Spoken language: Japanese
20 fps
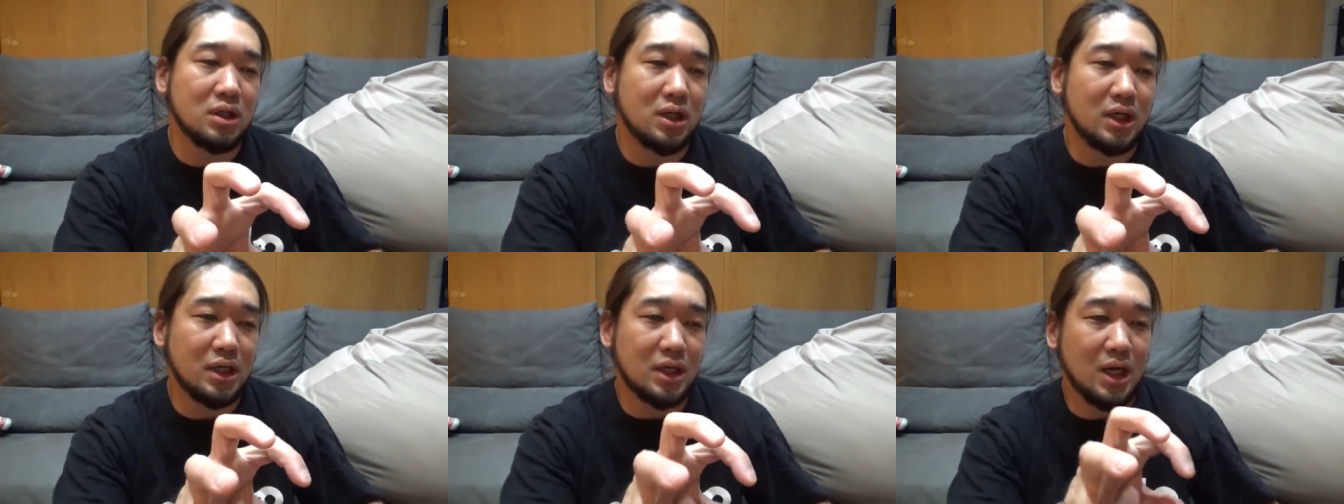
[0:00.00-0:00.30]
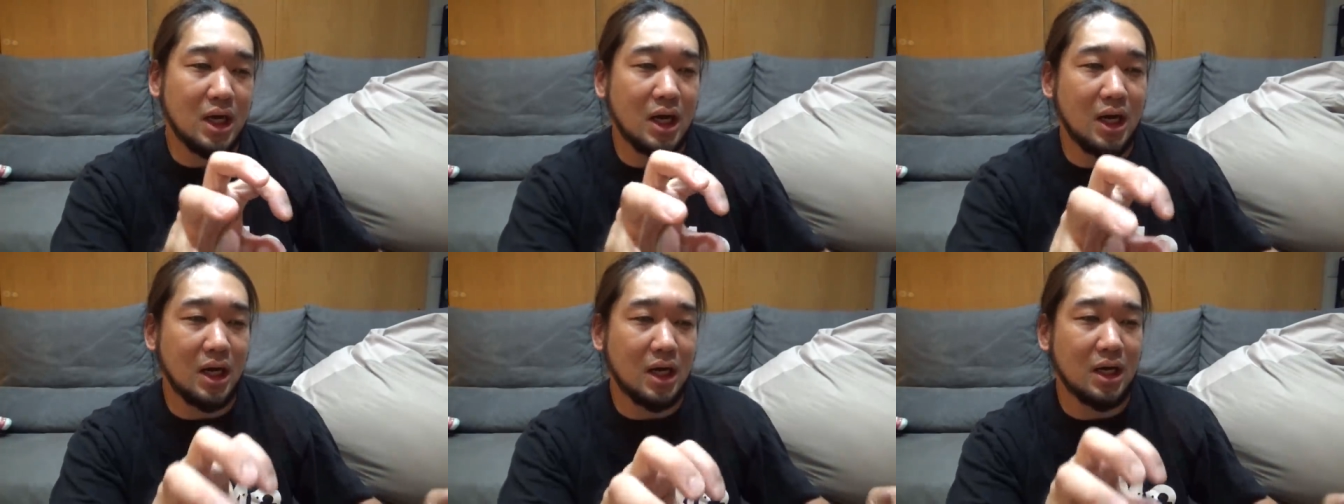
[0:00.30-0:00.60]
なん
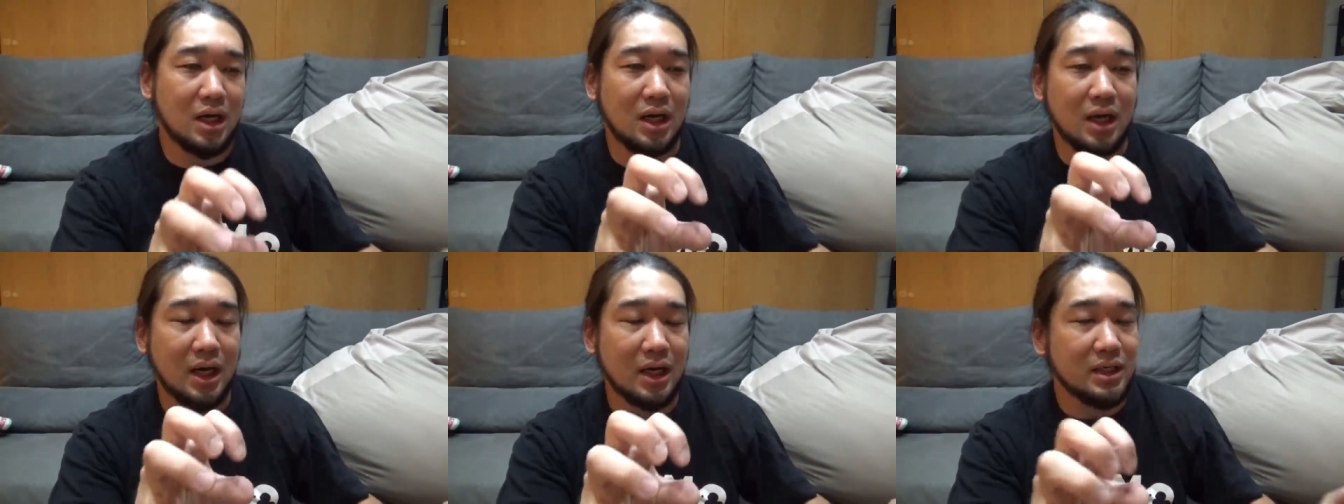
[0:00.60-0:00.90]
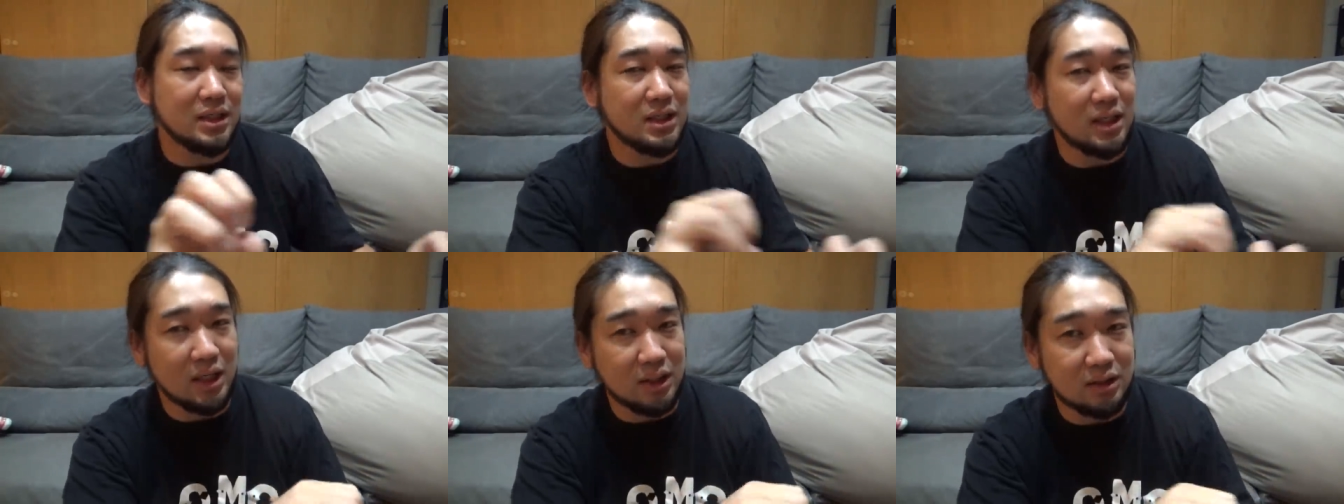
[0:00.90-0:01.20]
か
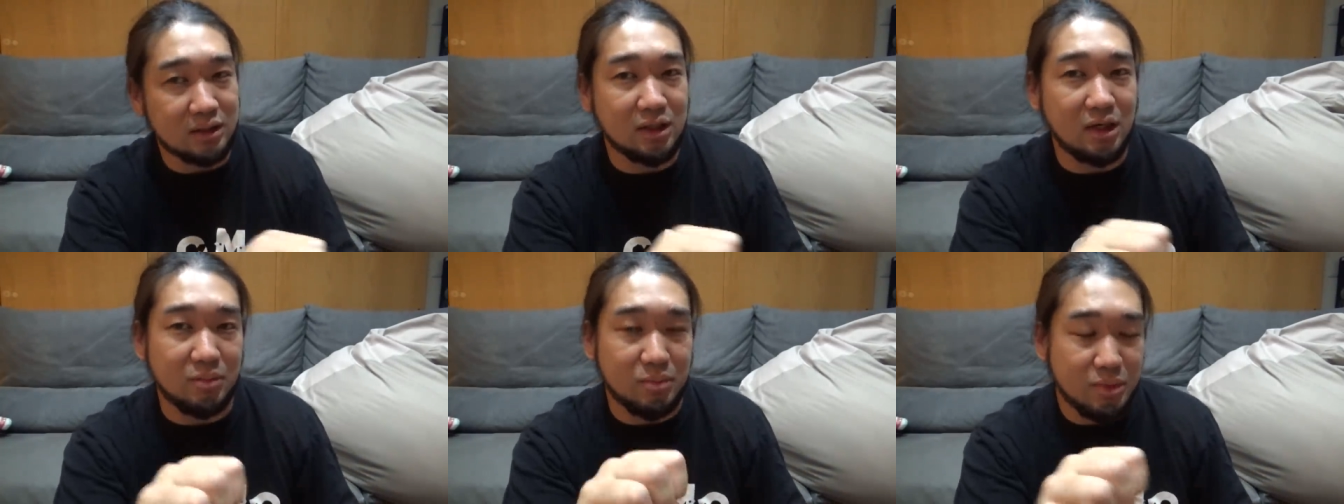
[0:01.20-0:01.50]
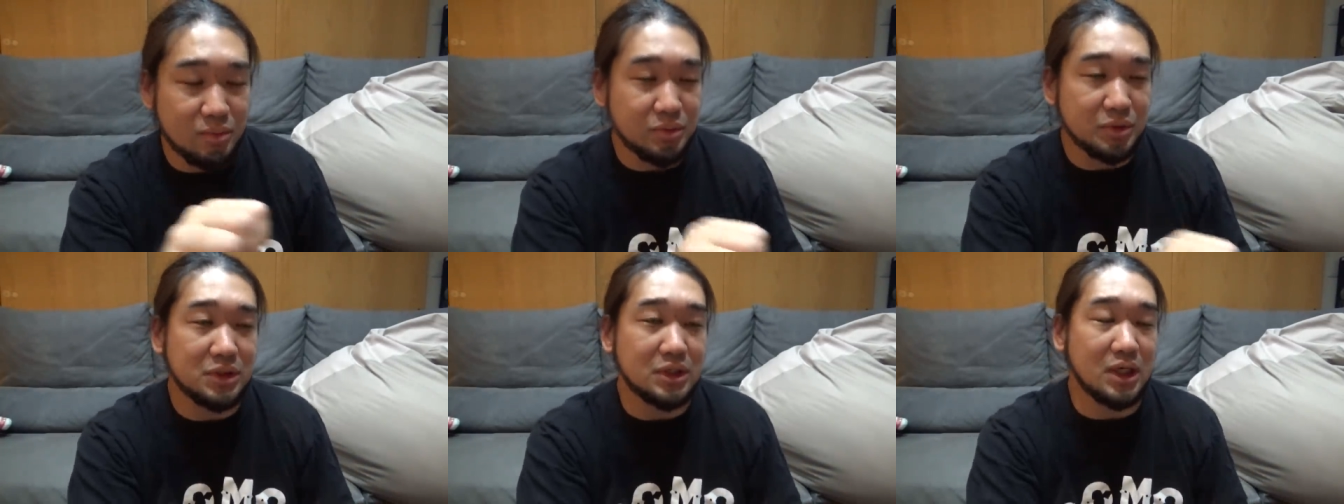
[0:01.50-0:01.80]
愛があったら
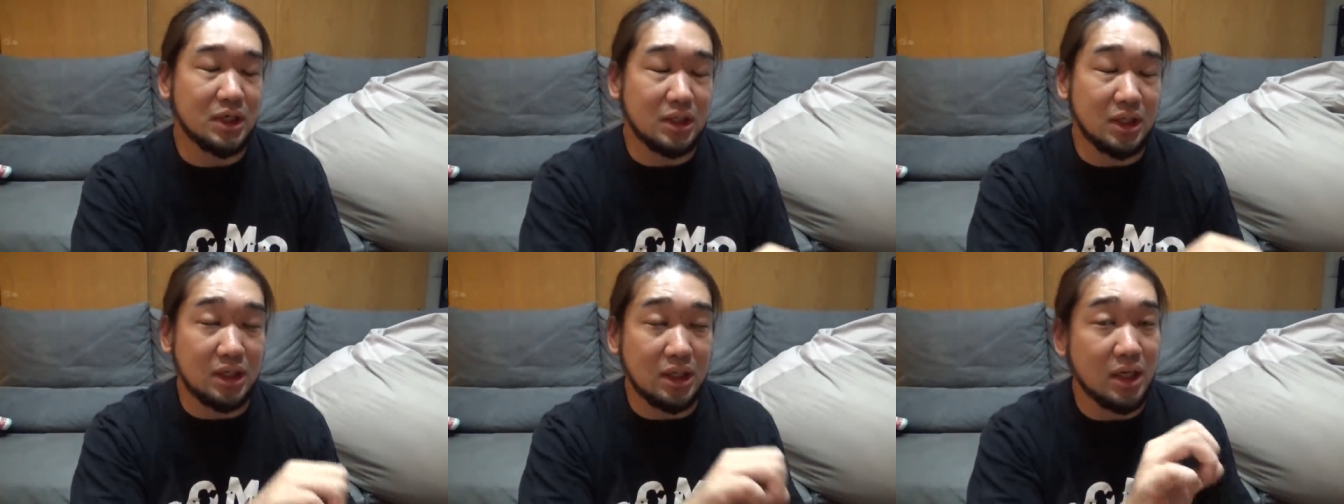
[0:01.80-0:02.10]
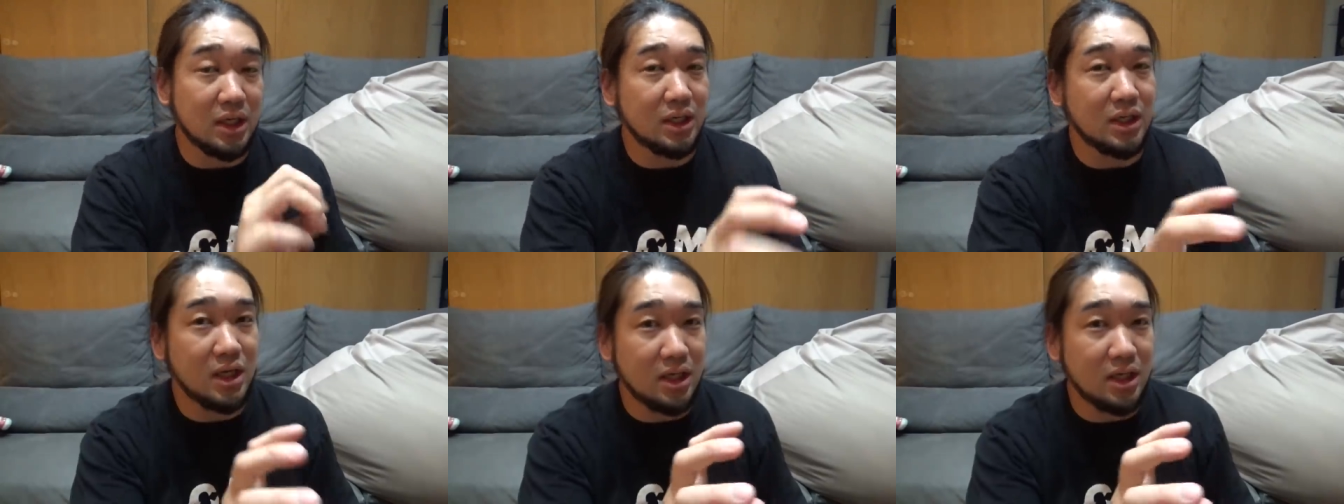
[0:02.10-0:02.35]
身分なんか関